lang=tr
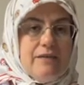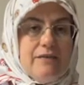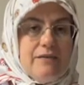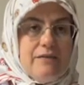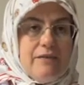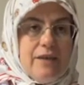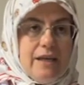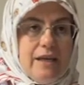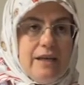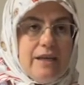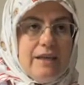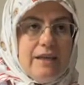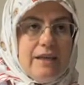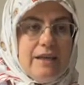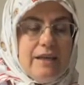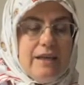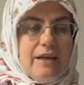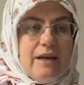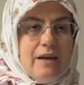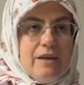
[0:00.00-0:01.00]
ve
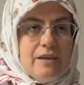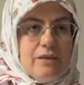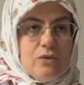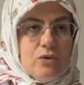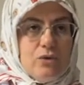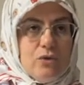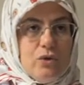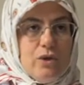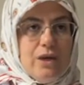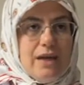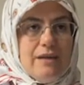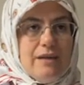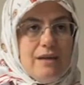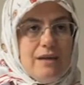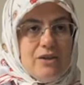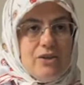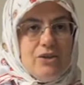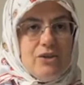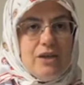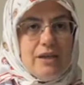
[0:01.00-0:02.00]
e, görülen
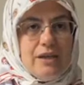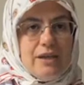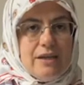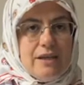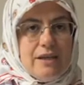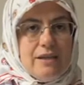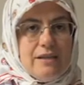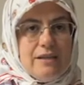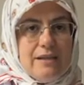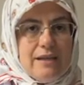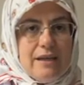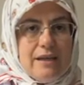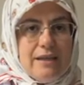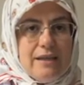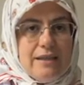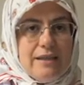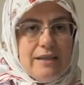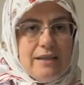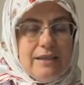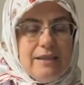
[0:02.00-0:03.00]
akciğer
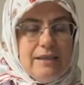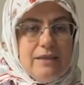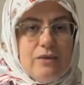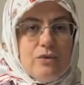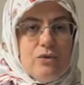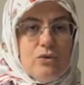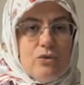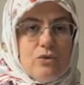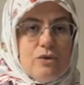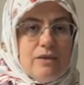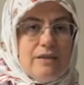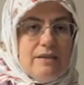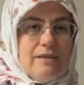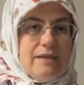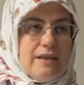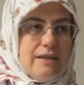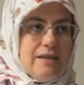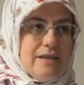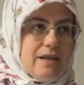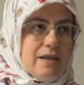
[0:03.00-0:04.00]
kanserlerinin yüzde
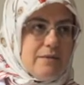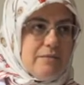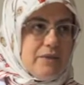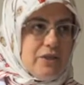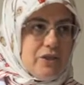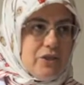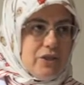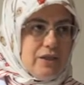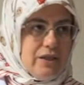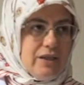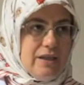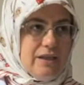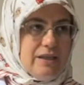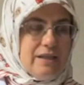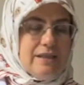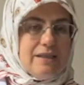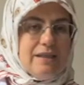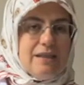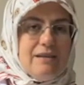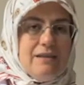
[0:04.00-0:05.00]
%85'i
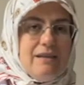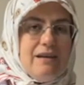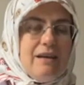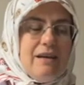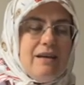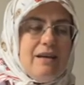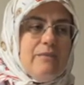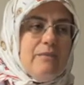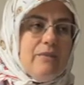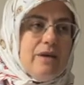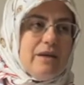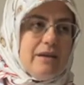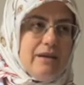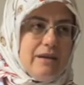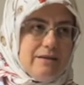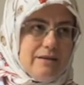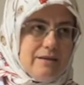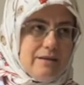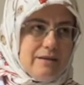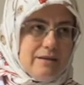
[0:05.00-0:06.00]
sigarayla
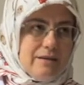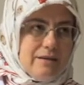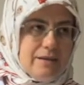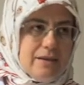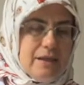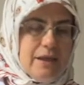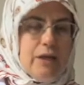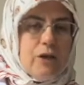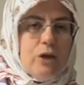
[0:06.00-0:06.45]
bağlantılıdır.